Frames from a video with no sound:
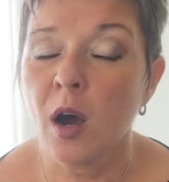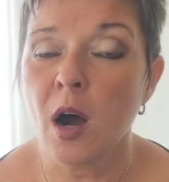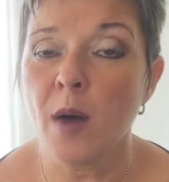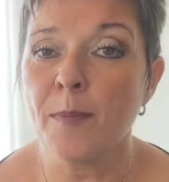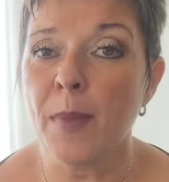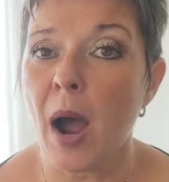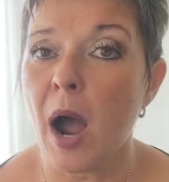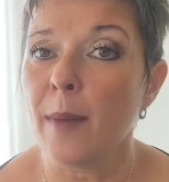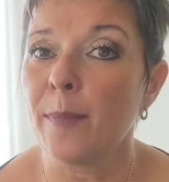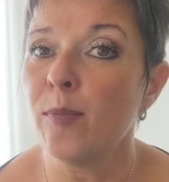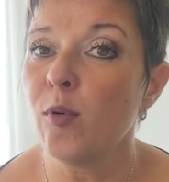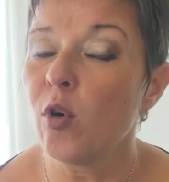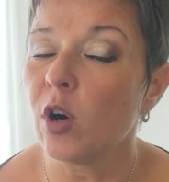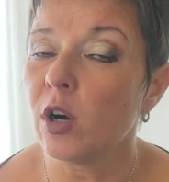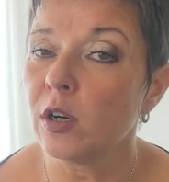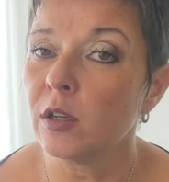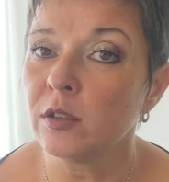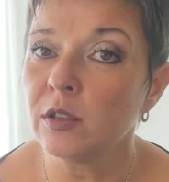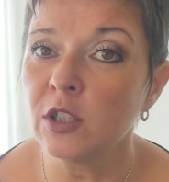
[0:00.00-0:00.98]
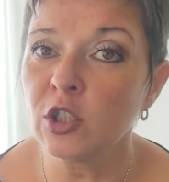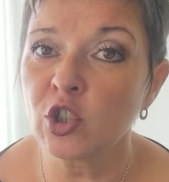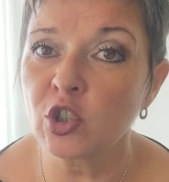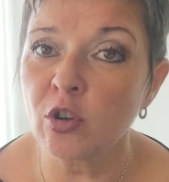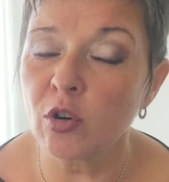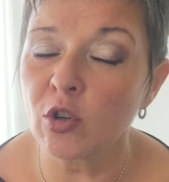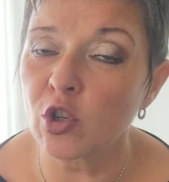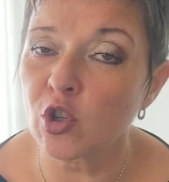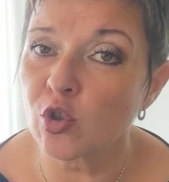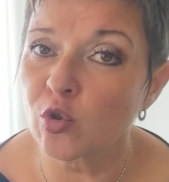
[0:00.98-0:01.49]
euh, par rapport à des
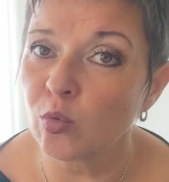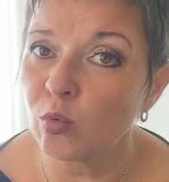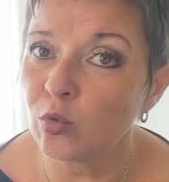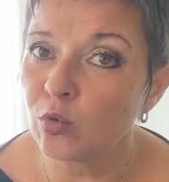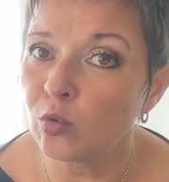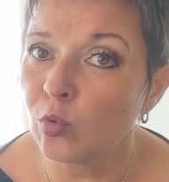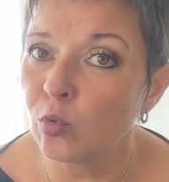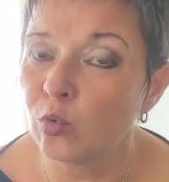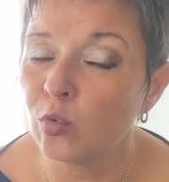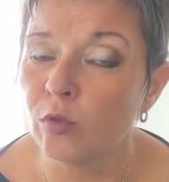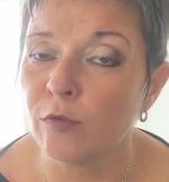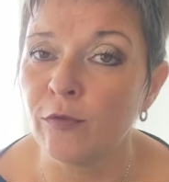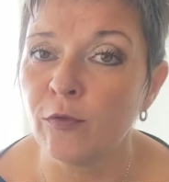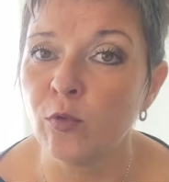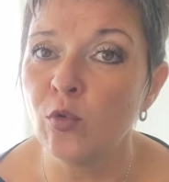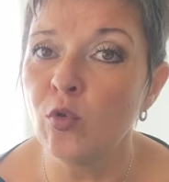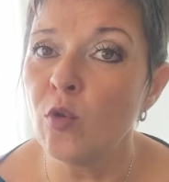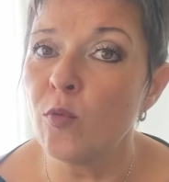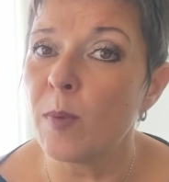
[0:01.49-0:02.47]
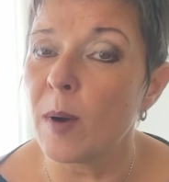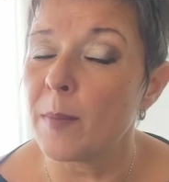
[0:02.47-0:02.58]
gens qui sont autour de vous,